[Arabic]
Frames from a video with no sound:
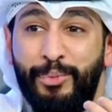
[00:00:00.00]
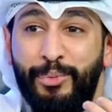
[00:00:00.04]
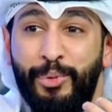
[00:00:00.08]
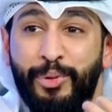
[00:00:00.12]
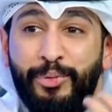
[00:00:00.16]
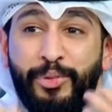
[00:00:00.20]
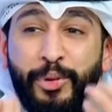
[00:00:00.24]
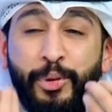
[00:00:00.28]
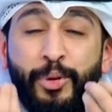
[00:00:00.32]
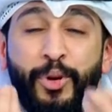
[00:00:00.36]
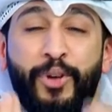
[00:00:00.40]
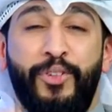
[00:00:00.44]

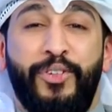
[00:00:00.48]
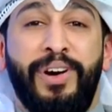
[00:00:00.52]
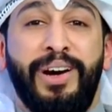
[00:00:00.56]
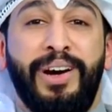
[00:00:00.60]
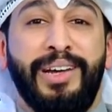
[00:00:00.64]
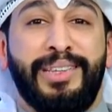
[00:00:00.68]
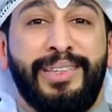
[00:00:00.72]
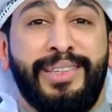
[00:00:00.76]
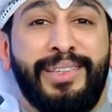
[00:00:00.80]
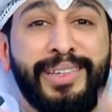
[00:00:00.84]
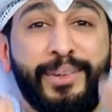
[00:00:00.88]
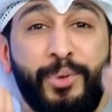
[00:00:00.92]
في
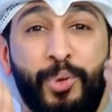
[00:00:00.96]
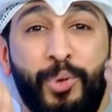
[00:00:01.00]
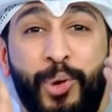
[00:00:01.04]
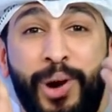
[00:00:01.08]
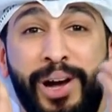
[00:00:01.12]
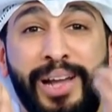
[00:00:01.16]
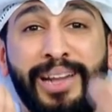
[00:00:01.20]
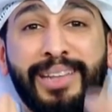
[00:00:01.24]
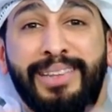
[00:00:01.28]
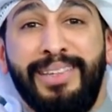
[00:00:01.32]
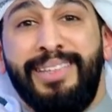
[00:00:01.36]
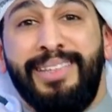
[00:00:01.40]
وفاه
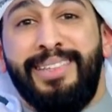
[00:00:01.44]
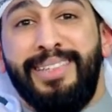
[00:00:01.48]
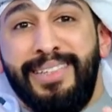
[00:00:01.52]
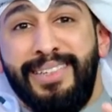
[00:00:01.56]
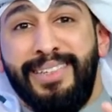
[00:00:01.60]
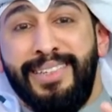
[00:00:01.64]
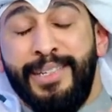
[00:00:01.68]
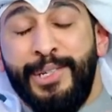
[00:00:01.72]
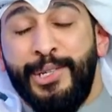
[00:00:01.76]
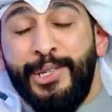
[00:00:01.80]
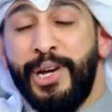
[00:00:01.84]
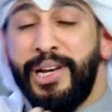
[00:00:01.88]
والدتي
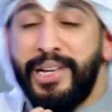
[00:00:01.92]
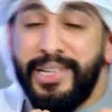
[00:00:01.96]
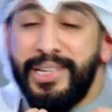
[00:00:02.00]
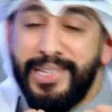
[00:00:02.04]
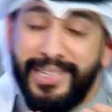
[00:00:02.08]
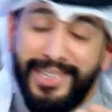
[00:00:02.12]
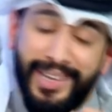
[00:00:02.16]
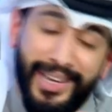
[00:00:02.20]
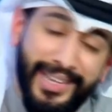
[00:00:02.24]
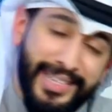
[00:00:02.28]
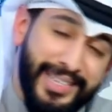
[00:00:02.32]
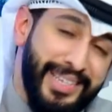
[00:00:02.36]
شخص
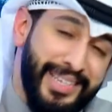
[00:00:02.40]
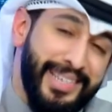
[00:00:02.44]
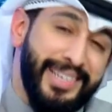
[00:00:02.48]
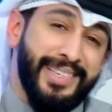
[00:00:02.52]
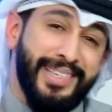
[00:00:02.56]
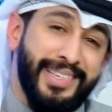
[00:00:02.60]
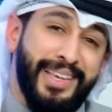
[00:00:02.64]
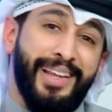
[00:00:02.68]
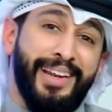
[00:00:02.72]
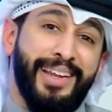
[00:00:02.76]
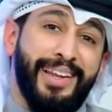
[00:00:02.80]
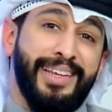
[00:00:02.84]

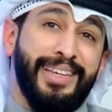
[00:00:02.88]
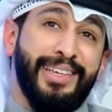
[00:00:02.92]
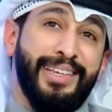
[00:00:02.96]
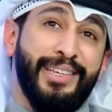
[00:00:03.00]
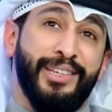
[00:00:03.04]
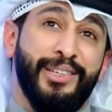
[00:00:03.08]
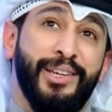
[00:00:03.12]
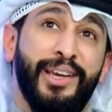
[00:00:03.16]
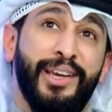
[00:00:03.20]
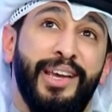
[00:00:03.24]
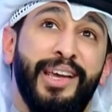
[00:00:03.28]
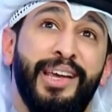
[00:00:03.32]
عزيز علي
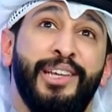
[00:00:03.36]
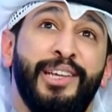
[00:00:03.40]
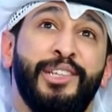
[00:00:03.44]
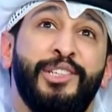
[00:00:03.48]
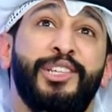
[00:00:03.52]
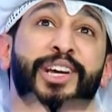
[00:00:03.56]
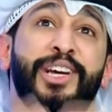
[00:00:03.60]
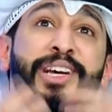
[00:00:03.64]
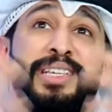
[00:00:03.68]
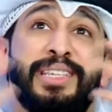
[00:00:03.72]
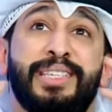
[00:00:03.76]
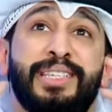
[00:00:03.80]

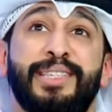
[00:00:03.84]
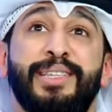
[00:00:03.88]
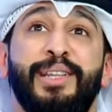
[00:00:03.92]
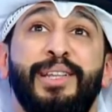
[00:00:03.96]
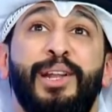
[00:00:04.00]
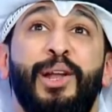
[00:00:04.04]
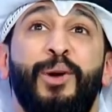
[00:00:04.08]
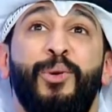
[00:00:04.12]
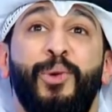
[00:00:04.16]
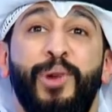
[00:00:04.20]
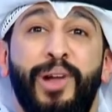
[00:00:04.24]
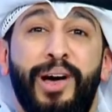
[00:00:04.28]
شخص
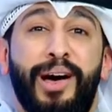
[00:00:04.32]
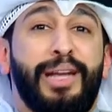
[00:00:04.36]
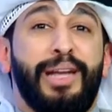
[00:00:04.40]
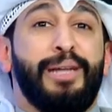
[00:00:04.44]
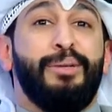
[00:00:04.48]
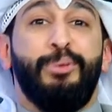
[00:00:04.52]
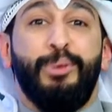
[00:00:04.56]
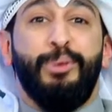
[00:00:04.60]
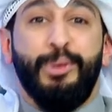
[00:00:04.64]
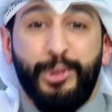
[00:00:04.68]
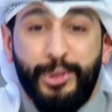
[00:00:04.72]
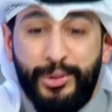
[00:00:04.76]
لولا انا
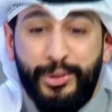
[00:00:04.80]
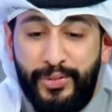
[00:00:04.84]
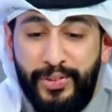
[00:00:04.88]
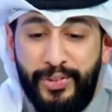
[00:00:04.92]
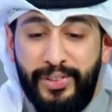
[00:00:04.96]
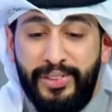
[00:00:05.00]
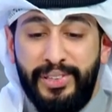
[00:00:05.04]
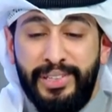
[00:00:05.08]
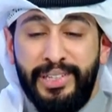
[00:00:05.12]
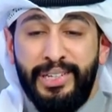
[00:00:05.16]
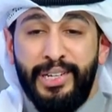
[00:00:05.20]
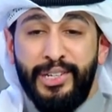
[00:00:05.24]
موجود في
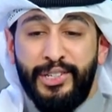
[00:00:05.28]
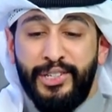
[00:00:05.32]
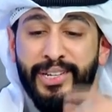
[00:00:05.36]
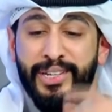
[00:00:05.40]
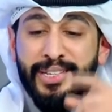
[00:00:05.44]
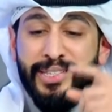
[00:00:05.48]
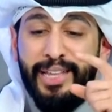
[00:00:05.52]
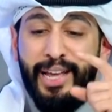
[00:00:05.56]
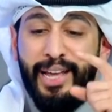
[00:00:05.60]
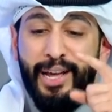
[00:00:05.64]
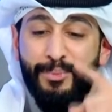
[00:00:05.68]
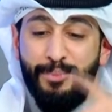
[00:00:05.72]
الدنيا شخص
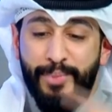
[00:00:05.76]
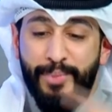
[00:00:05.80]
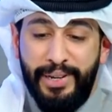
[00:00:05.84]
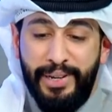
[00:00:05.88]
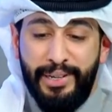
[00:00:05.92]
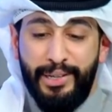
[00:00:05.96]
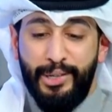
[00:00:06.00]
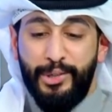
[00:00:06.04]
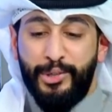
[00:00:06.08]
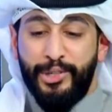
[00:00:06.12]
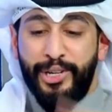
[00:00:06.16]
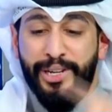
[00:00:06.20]

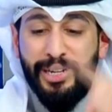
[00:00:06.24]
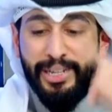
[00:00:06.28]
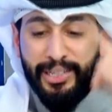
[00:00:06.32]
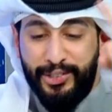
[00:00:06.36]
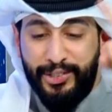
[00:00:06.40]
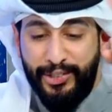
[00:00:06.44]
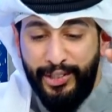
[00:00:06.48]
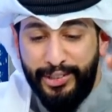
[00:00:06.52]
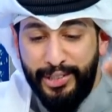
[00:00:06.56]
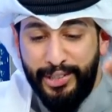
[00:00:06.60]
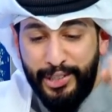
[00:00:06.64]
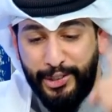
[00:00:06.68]
تحملني شالني
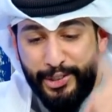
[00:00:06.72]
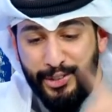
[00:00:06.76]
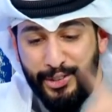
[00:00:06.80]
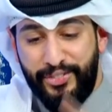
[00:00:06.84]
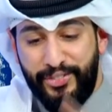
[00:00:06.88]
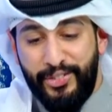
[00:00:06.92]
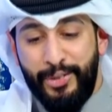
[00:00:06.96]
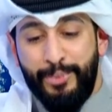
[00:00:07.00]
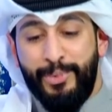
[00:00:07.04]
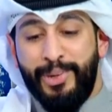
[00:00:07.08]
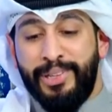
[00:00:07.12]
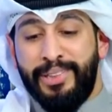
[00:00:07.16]
تسعة اشهر
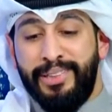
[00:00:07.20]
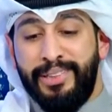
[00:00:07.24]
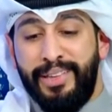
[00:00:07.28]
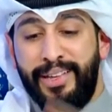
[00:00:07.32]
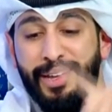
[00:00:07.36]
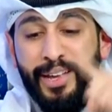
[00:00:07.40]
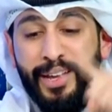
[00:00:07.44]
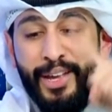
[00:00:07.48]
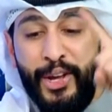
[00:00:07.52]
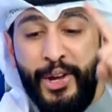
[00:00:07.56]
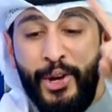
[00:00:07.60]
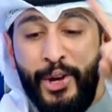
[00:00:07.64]
في بطنه
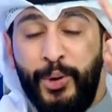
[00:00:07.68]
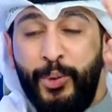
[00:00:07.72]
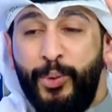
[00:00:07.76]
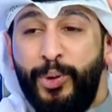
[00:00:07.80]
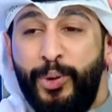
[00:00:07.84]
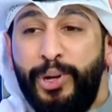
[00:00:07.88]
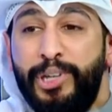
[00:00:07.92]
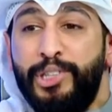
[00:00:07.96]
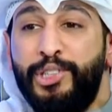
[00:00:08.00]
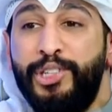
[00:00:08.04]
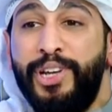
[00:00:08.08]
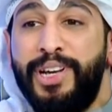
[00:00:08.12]

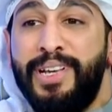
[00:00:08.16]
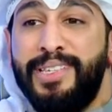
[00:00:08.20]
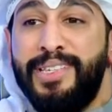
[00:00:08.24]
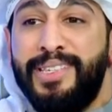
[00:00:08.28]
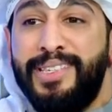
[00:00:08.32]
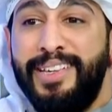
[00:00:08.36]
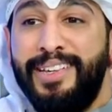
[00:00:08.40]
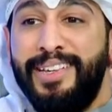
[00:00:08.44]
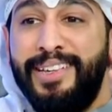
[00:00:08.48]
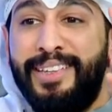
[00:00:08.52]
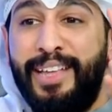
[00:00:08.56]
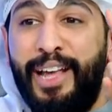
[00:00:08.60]
وشخص
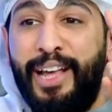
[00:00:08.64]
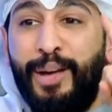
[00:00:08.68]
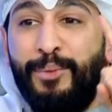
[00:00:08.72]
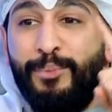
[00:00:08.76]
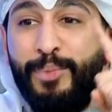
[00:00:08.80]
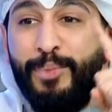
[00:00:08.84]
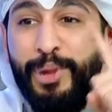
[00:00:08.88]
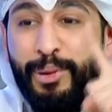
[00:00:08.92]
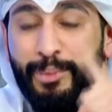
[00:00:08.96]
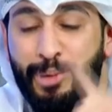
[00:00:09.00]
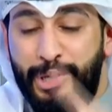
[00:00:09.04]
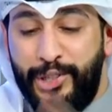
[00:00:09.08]

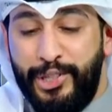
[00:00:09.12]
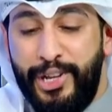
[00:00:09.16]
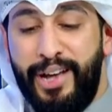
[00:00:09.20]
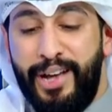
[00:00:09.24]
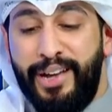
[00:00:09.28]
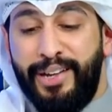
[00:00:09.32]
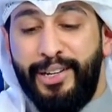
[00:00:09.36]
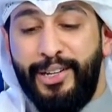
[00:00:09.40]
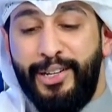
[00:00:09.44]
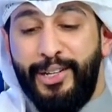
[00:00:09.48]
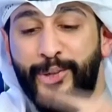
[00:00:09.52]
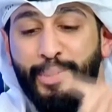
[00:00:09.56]
تحمل
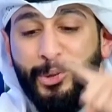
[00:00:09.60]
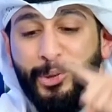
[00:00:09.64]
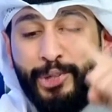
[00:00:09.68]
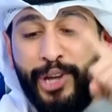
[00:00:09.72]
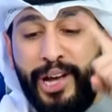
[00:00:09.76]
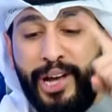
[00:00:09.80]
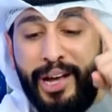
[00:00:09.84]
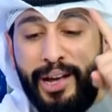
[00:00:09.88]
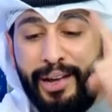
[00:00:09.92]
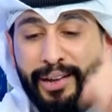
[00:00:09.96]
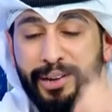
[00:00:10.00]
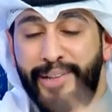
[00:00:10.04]
مشاكلي
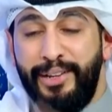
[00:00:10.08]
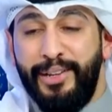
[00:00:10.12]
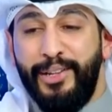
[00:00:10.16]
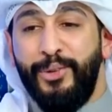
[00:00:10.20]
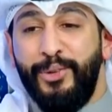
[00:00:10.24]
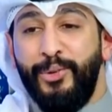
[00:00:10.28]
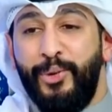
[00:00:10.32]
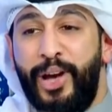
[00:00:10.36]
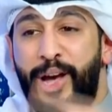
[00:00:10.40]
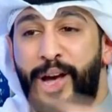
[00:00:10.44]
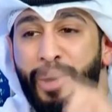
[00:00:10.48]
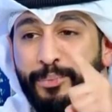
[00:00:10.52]
وشالني
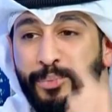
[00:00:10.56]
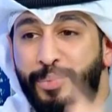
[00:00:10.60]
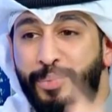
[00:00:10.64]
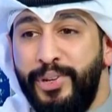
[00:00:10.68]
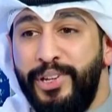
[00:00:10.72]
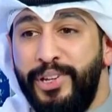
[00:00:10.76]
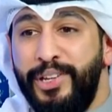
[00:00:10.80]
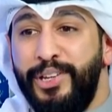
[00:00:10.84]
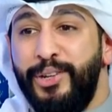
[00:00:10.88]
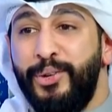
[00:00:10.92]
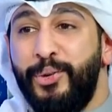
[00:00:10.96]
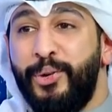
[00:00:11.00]

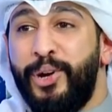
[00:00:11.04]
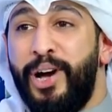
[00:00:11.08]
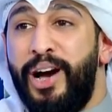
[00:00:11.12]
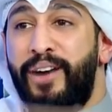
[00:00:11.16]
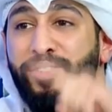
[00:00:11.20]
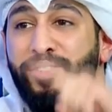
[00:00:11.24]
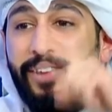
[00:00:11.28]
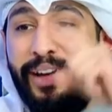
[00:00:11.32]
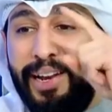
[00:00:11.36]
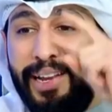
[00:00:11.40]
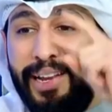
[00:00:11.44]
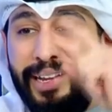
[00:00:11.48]
وحبني
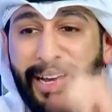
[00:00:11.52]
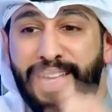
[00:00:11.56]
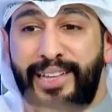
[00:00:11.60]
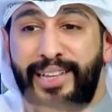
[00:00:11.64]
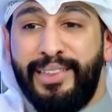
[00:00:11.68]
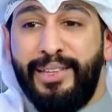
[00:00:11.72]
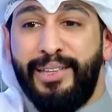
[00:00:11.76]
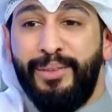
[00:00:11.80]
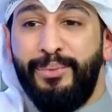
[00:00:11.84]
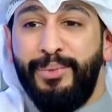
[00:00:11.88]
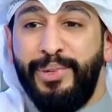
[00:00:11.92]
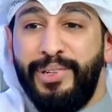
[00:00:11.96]
وخاف علي
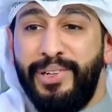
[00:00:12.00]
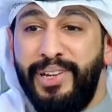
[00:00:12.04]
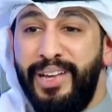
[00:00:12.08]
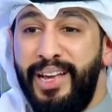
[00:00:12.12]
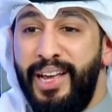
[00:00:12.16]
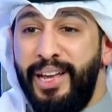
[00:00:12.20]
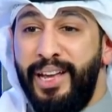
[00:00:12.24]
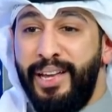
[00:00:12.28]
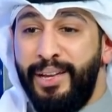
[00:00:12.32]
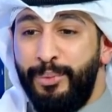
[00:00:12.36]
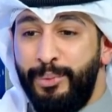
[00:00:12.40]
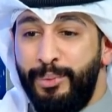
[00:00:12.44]
حتى من
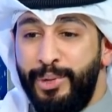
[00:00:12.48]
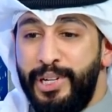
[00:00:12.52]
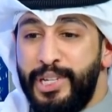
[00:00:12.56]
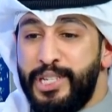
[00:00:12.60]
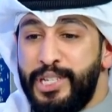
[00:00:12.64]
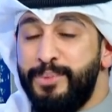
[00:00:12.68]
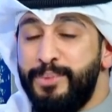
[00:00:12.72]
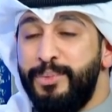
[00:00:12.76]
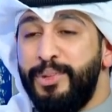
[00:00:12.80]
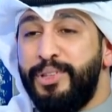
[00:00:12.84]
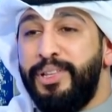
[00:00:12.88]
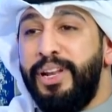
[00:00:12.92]
من
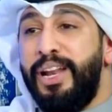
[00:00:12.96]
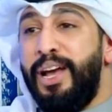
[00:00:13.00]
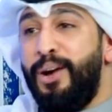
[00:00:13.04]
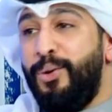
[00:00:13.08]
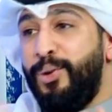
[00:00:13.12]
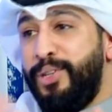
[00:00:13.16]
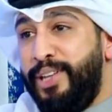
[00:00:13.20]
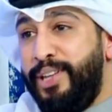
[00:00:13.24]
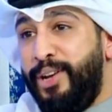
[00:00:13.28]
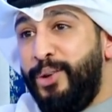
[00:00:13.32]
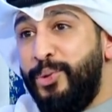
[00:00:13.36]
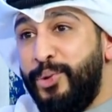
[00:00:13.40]
نسمه الهوى
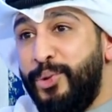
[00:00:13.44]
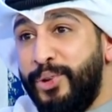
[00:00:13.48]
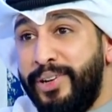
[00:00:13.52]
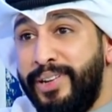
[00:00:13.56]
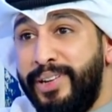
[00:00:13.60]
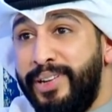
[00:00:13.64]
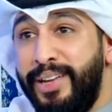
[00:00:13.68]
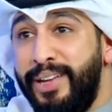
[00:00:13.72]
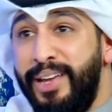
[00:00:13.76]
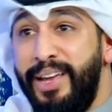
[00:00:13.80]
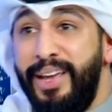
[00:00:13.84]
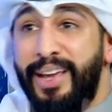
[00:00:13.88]

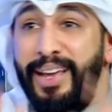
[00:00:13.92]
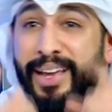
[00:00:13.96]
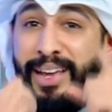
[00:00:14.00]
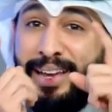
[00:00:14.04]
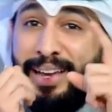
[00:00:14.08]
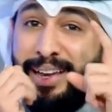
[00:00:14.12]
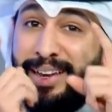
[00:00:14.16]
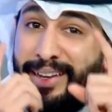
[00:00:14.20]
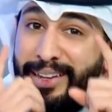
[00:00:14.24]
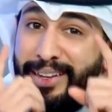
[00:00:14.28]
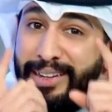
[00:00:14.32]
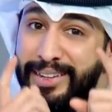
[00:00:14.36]
تعورني
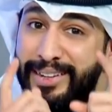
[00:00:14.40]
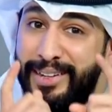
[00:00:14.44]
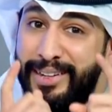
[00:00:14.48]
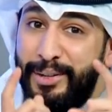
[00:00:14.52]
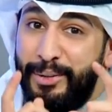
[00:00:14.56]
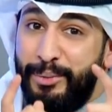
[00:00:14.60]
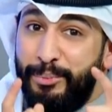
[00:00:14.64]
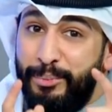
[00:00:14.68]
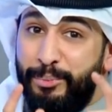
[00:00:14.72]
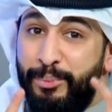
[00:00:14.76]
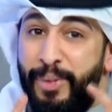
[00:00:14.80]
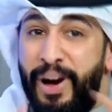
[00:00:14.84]

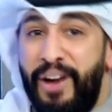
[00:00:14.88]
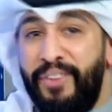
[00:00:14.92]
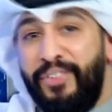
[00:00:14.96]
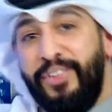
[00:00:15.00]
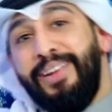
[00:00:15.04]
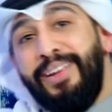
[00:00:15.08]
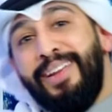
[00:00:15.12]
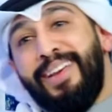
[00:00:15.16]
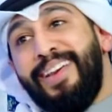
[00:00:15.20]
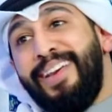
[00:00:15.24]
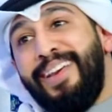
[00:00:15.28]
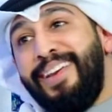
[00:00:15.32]
أه، ما
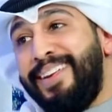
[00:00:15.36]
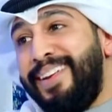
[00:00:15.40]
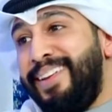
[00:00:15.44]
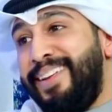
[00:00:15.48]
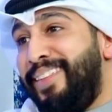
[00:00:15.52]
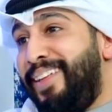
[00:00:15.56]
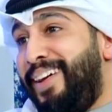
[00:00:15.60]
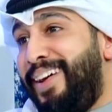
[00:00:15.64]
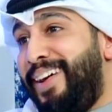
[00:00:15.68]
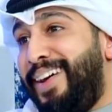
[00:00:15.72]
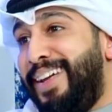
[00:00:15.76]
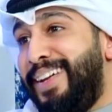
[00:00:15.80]
فيني خير
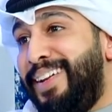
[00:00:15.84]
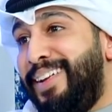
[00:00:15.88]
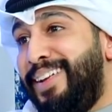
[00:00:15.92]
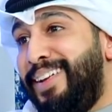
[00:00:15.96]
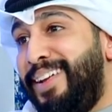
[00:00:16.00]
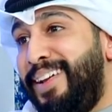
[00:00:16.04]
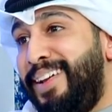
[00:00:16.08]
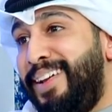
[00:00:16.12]
اذا انا